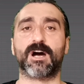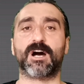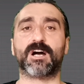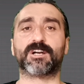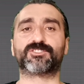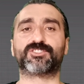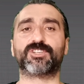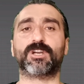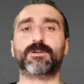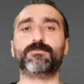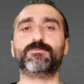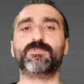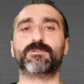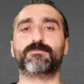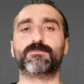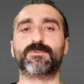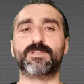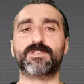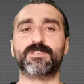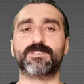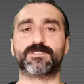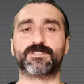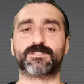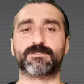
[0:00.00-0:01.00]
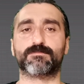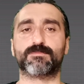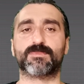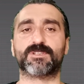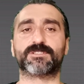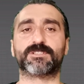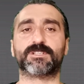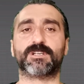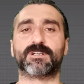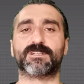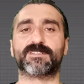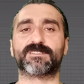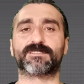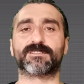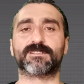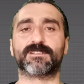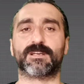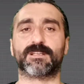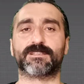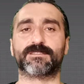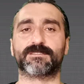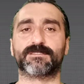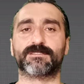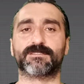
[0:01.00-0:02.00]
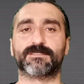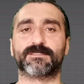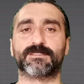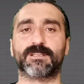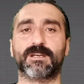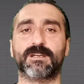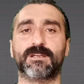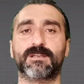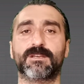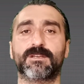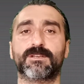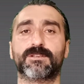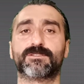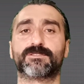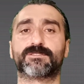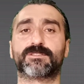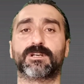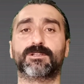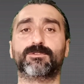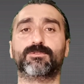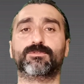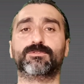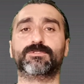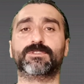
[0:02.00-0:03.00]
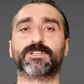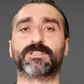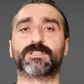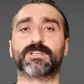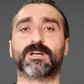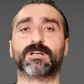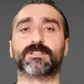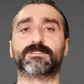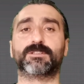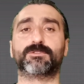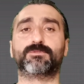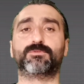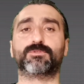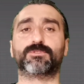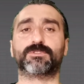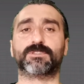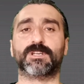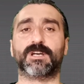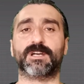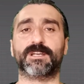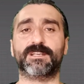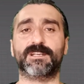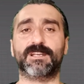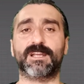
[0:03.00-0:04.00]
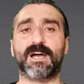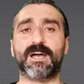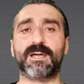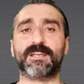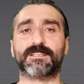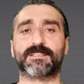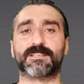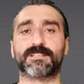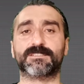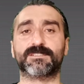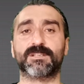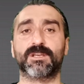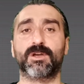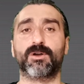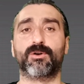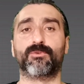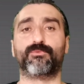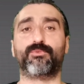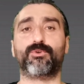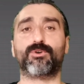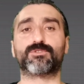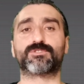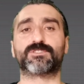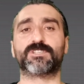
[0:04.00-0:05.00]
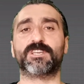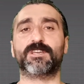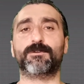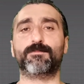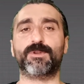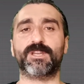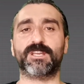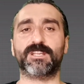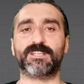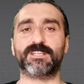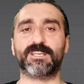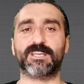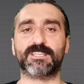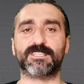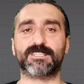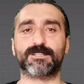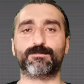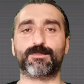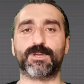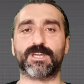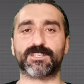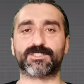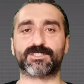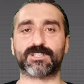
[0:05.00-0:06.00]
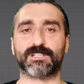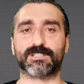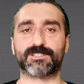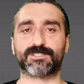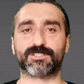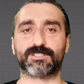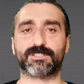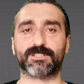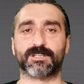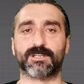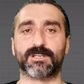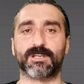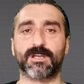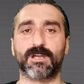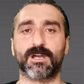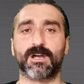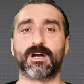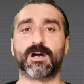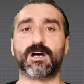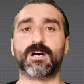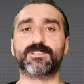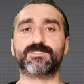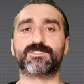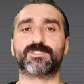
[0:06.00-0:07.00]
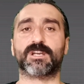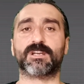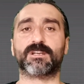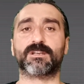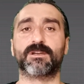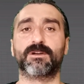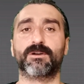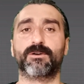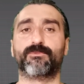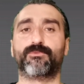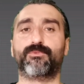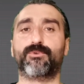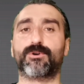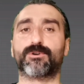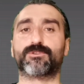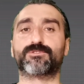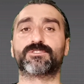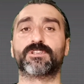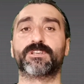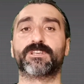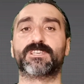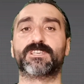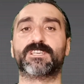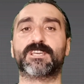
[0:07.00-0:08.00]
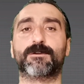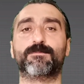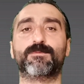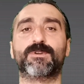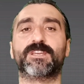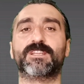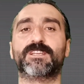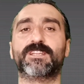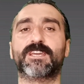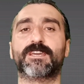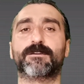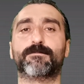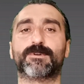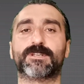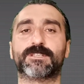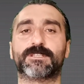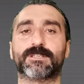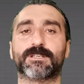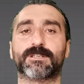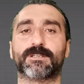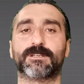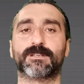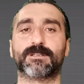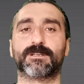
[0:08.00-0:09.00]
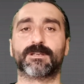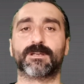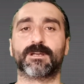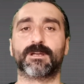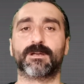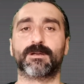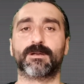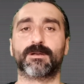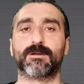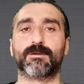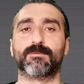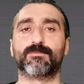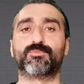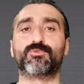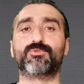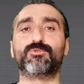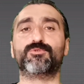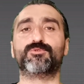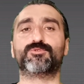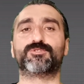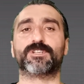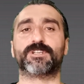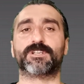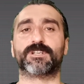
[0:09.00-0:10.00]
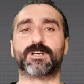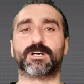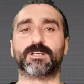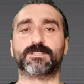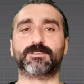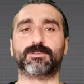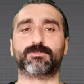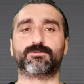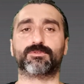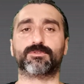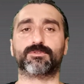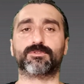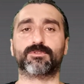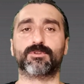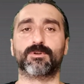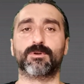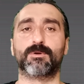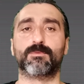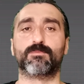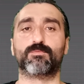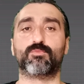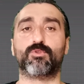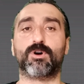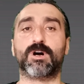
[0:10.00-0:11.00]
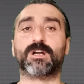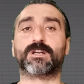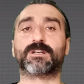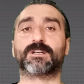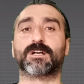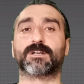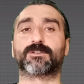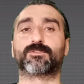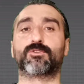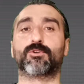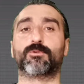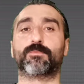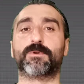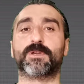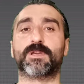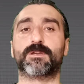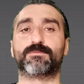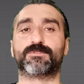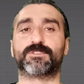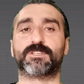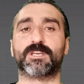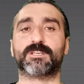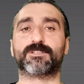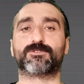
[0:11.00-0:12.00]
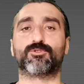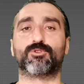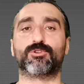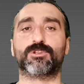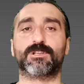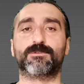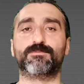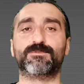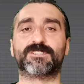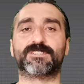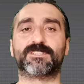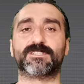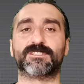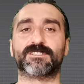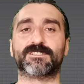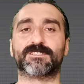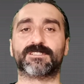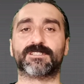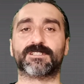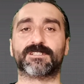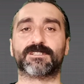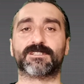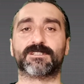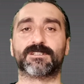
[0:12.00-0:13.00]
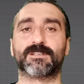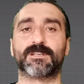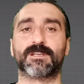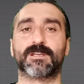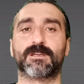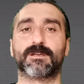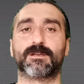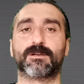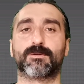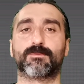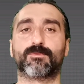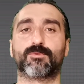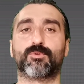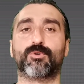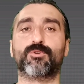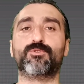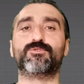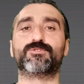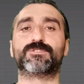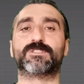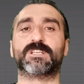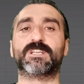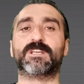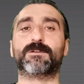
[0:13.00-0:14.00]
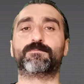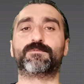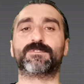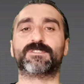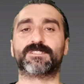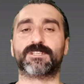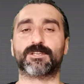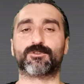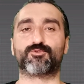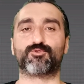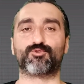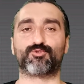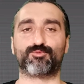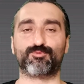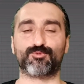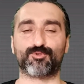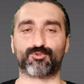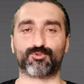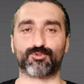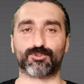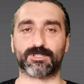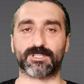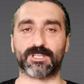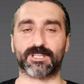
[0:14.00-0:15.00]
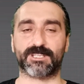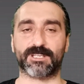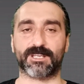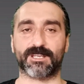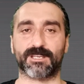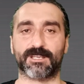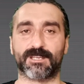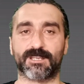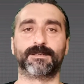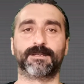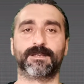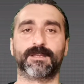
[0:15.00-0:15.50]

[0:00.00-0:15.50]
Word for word: Akşam yemeği için masa hazırlandığında salondaki Atatürk dahil herkes Fox'a yemeğini yedirmeye çalıştı. Ancak Fox yemeğini yemedi. Bunun üzerine Atatürk muhakkak köpeğe bir şey söylemişsinizdir. O yüzden hepinize küsmüştür dedi.